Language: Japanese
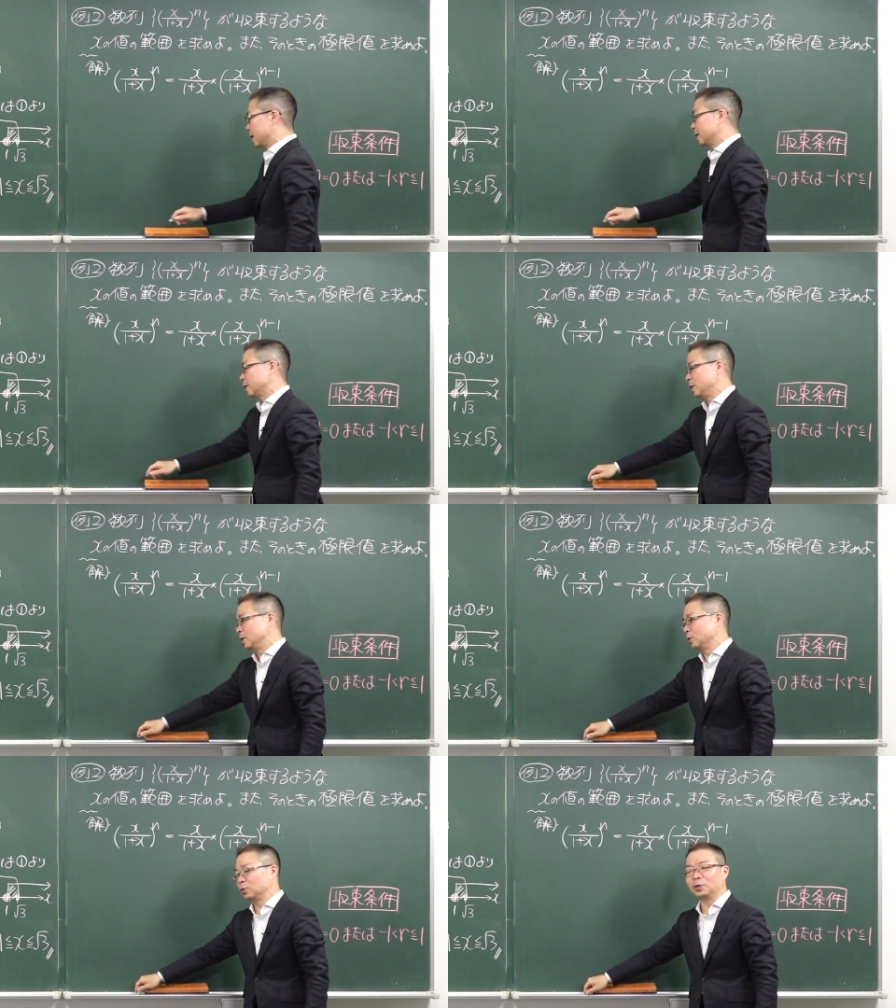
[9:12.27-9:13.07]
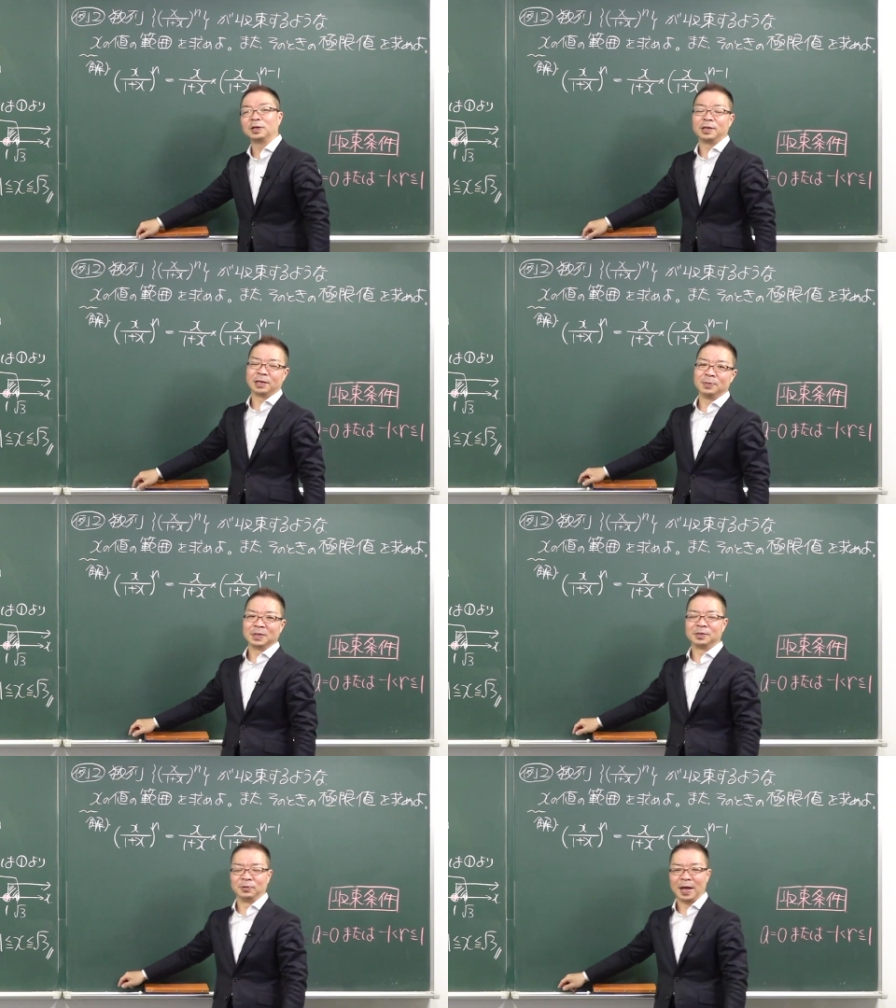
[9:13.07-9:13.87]
形にすることができ
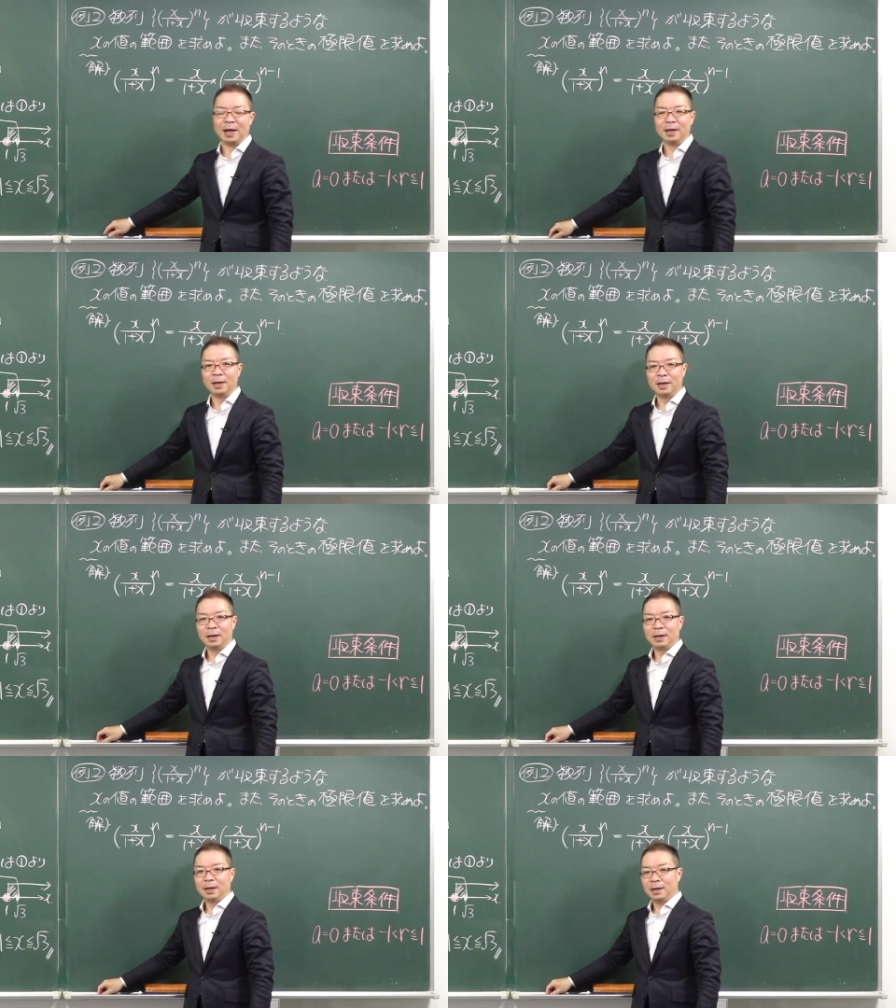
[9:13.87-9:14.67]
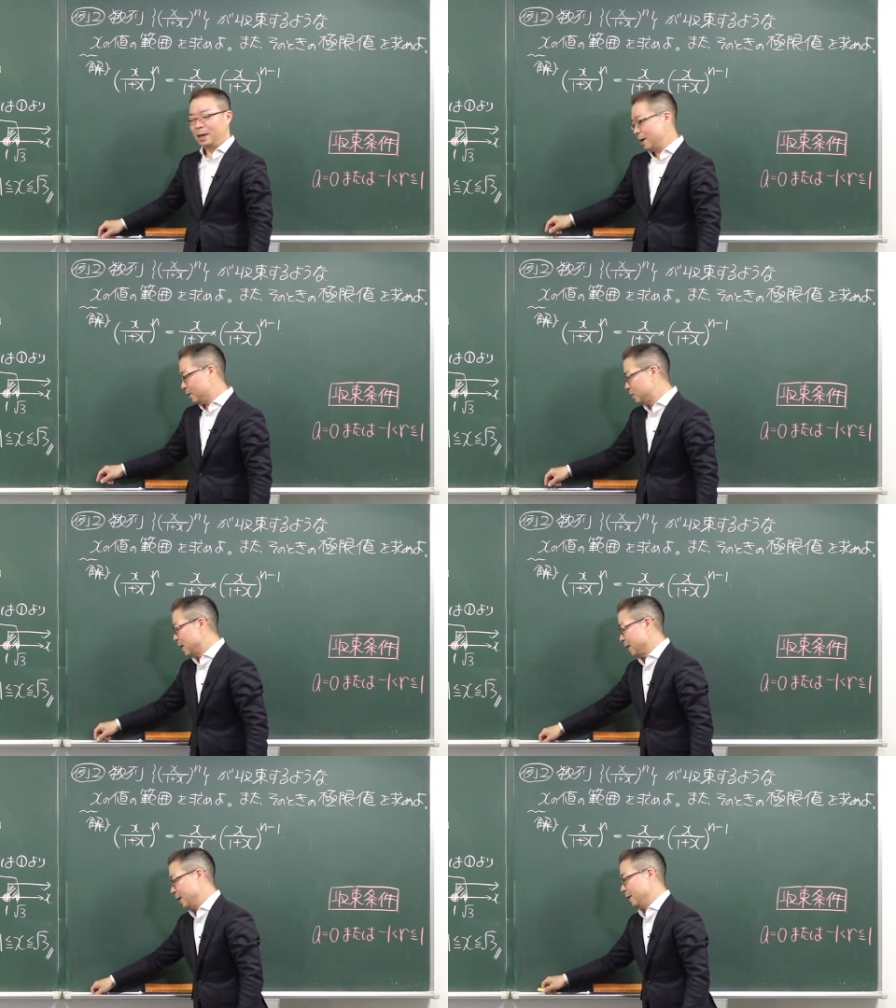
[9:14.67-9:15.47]
ますよね。えー、つ
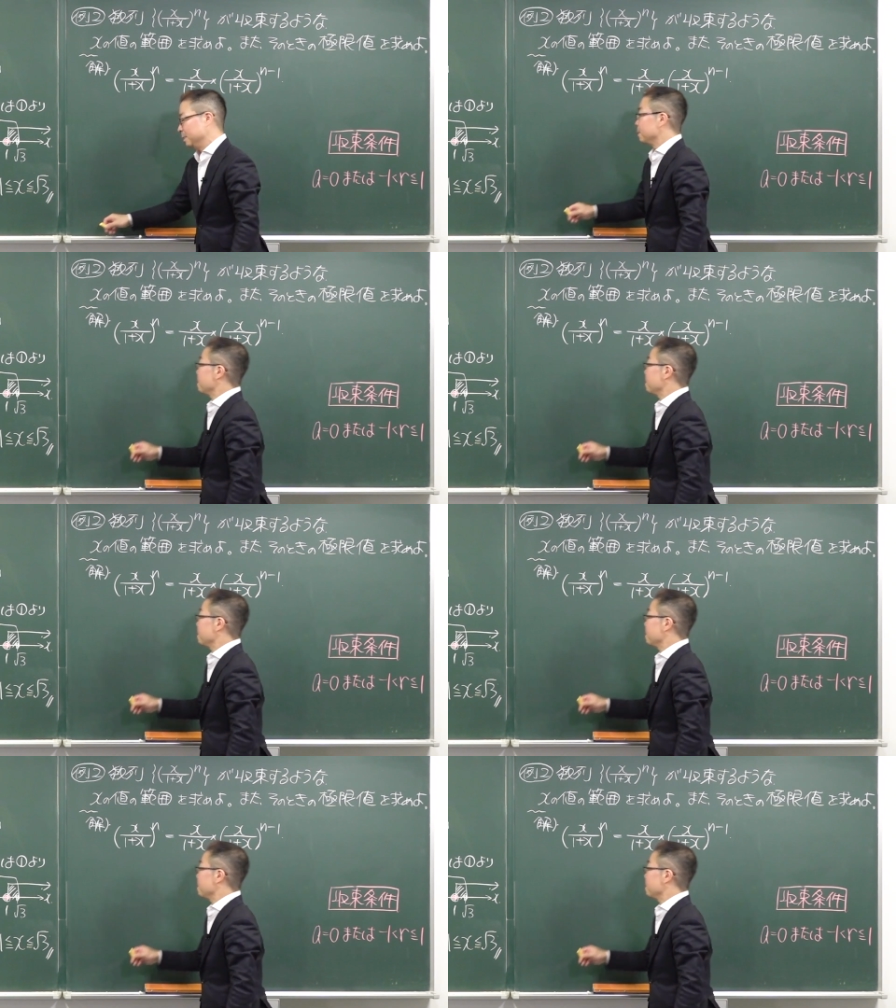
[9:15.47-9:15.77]
まり、